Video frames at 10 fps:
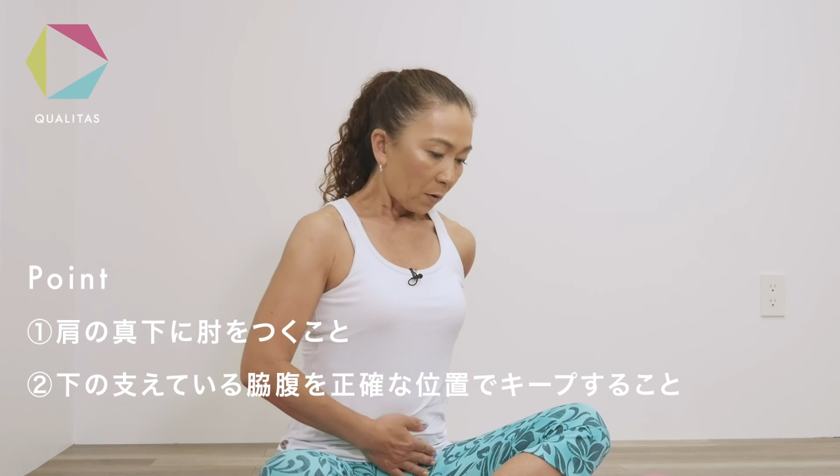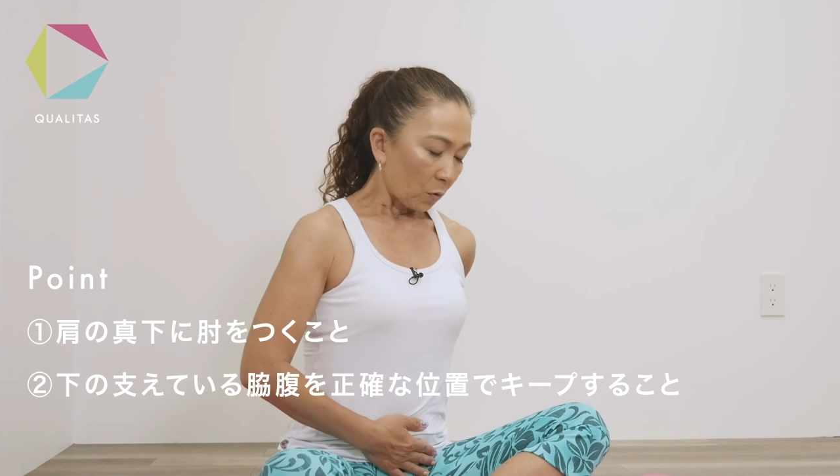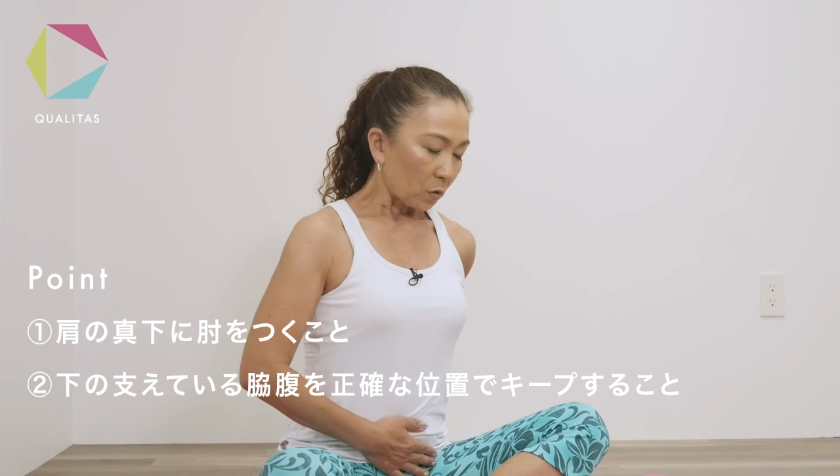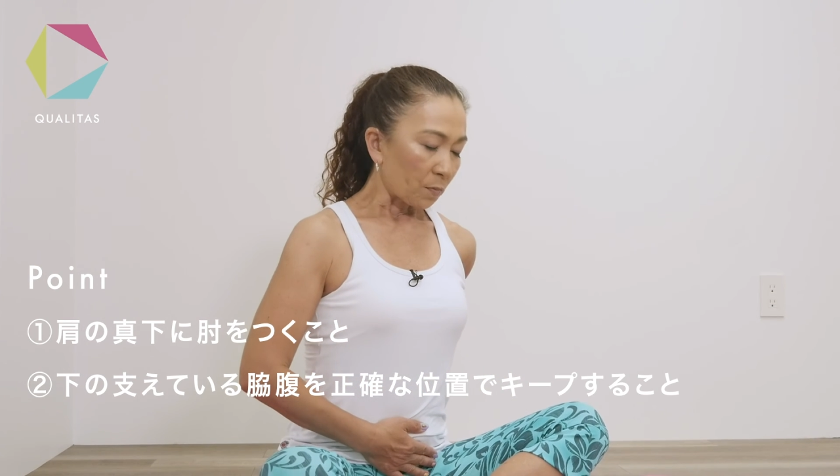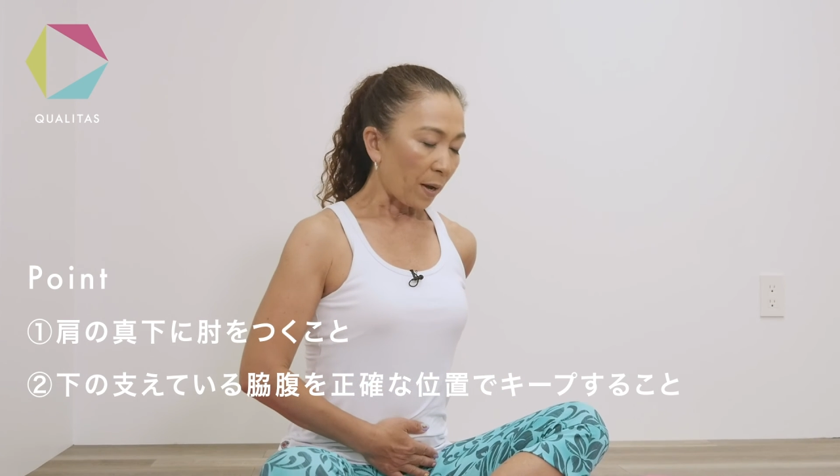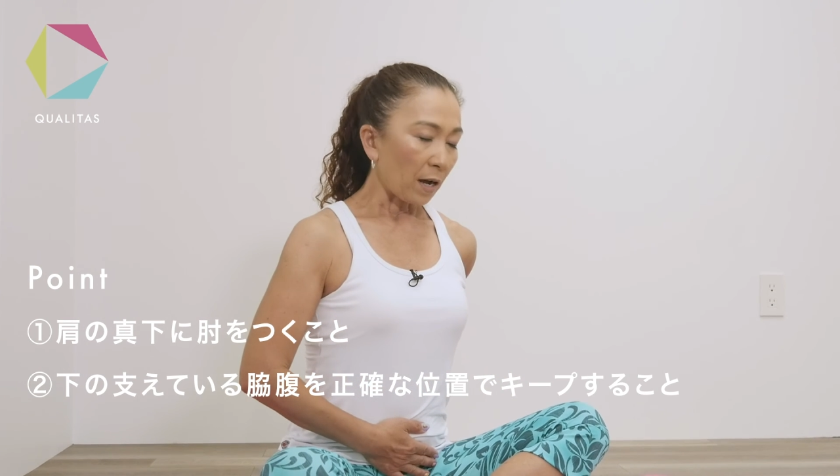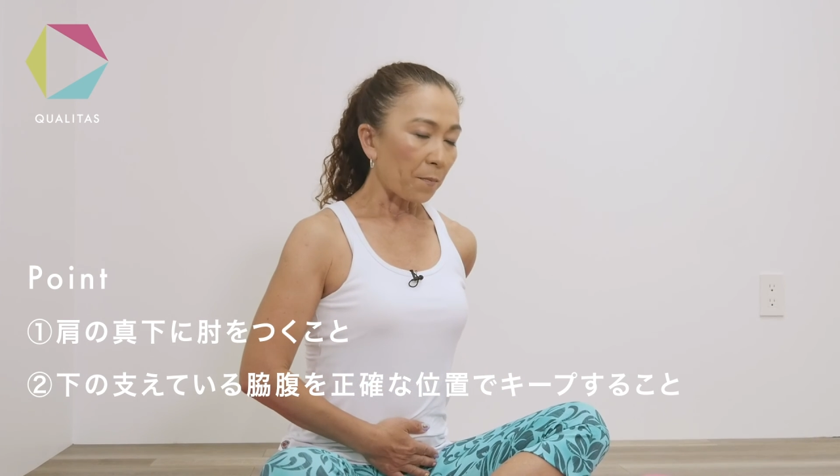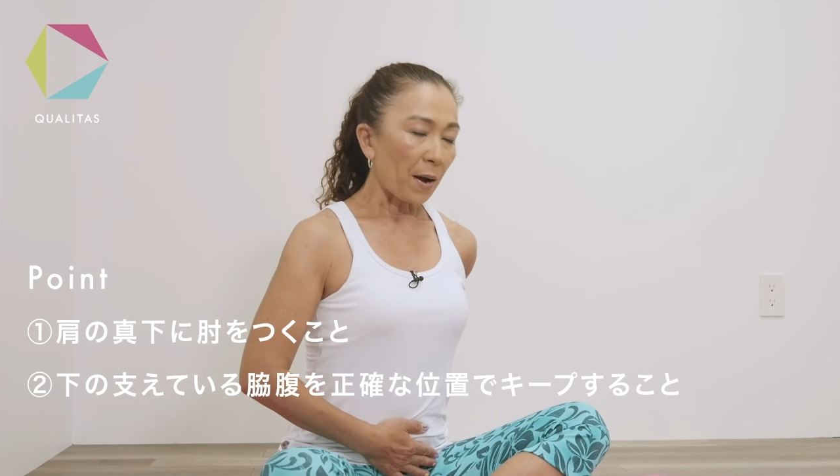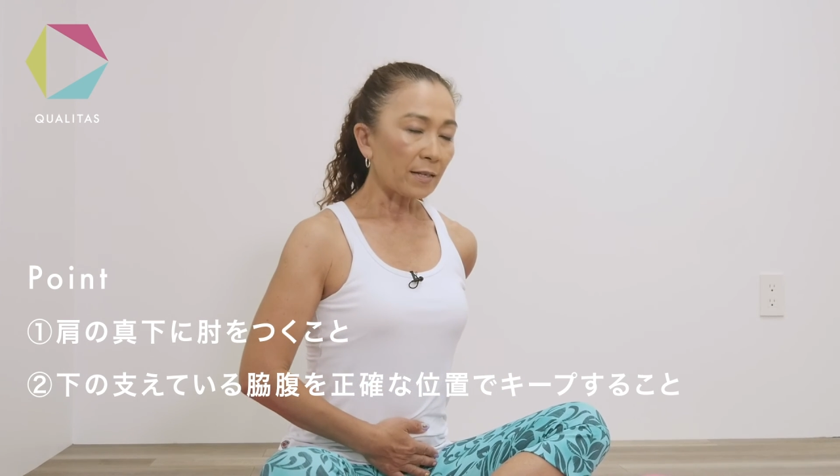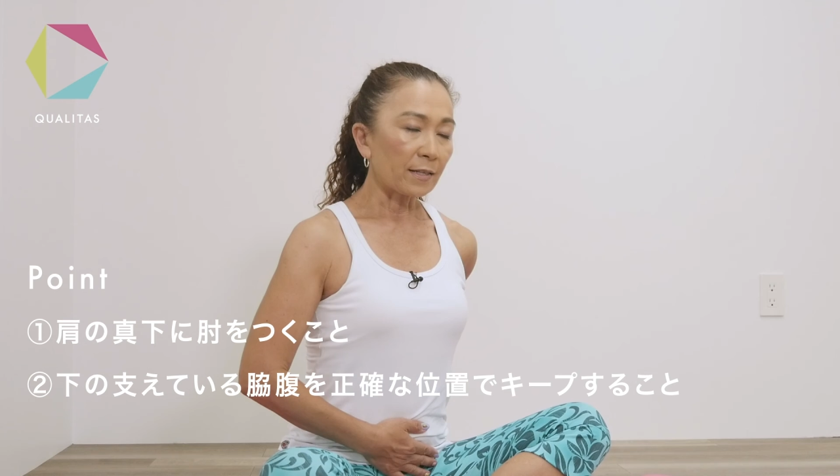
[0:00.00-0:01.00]
骨盤が
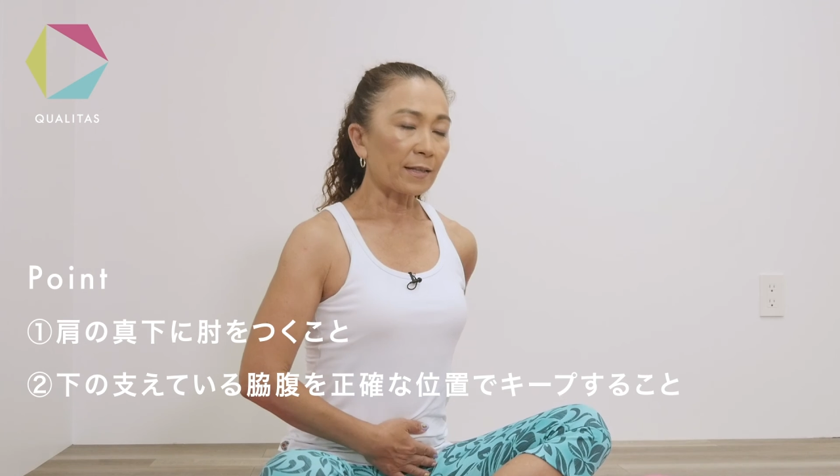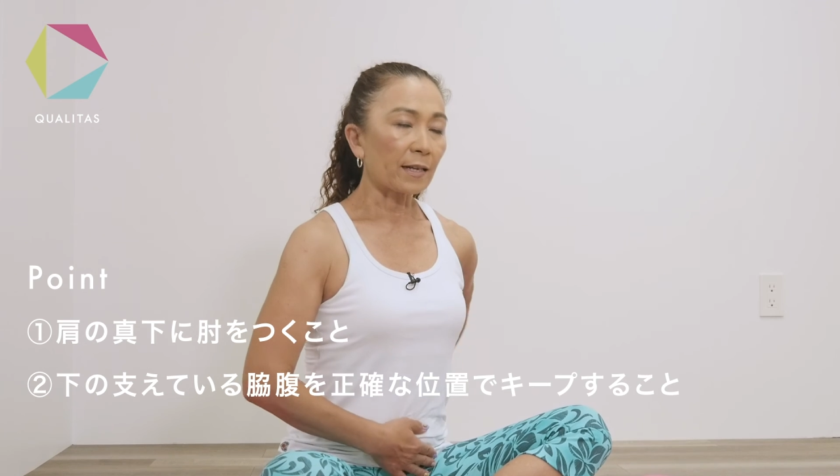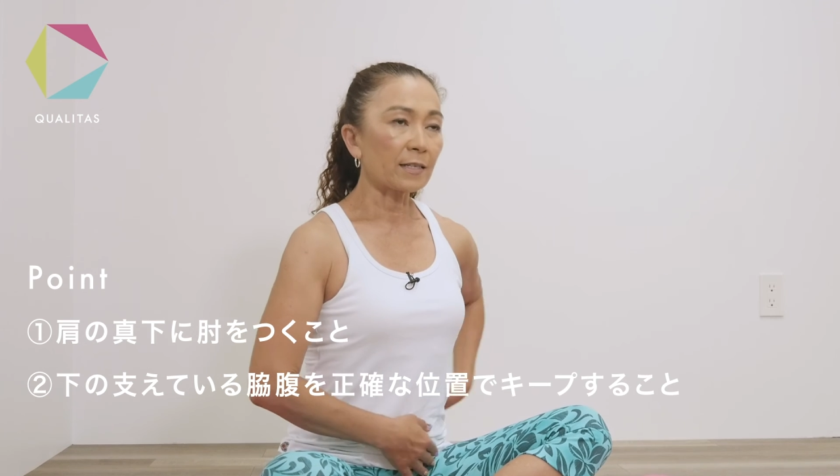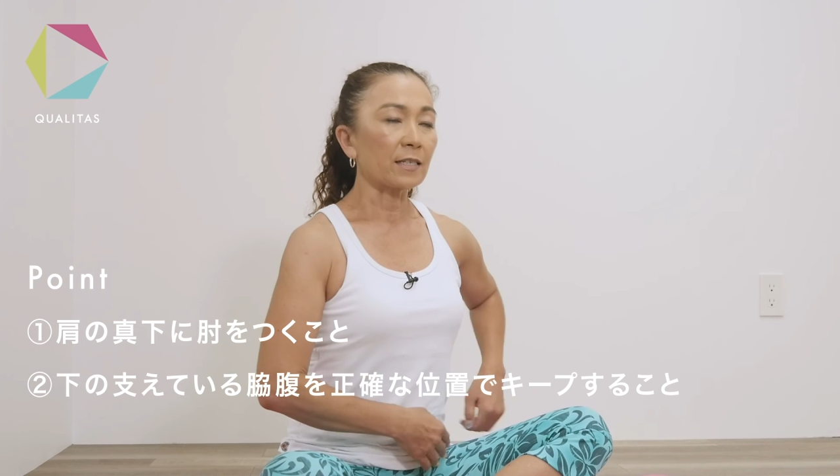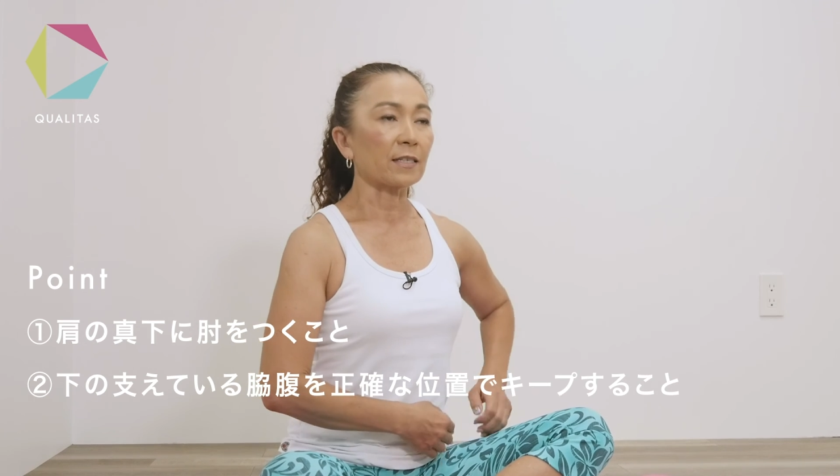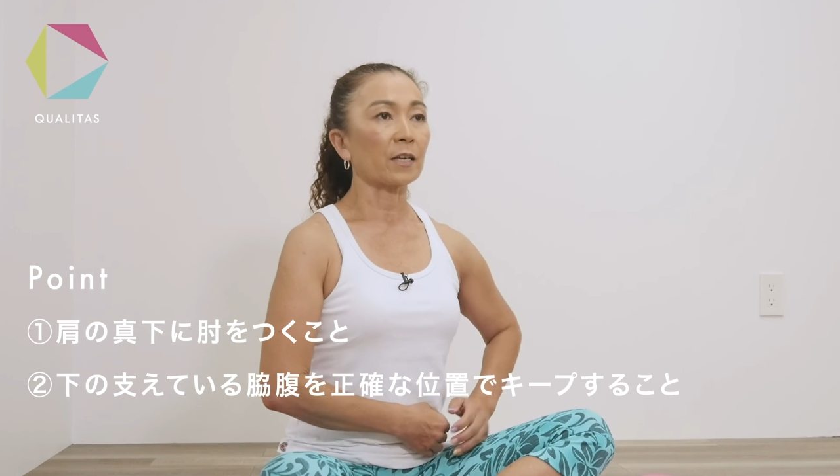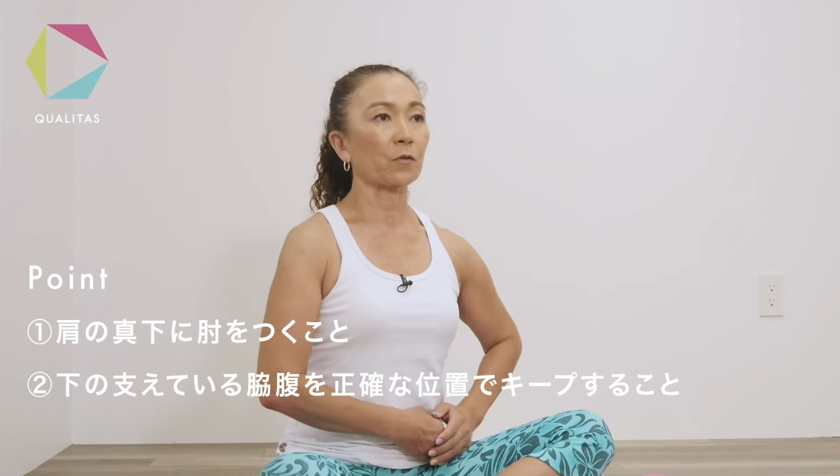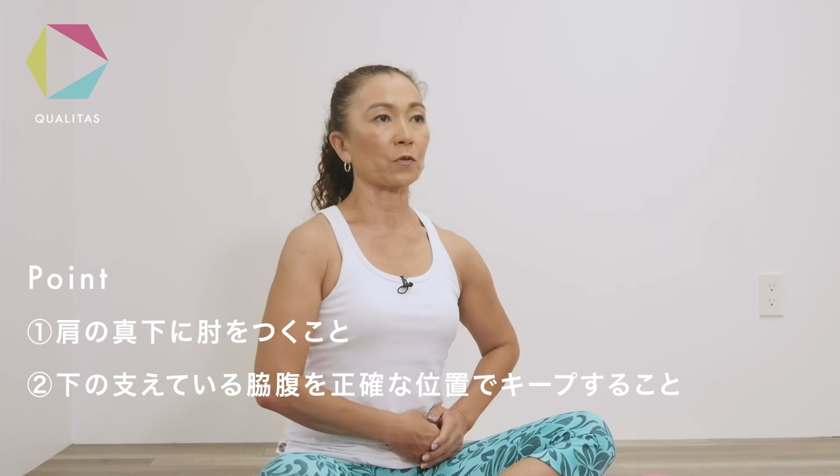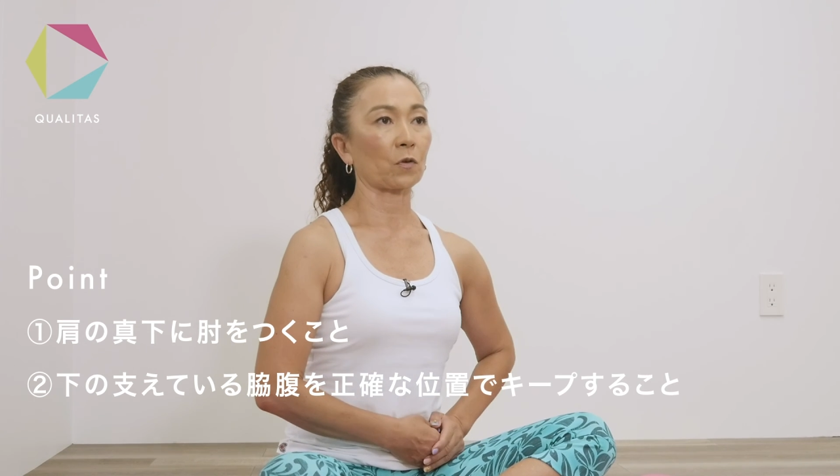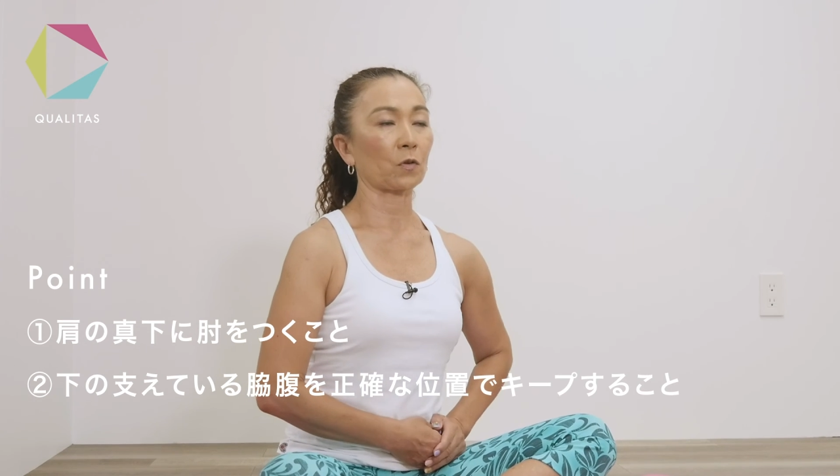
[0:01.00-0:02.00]
前に出たりしないと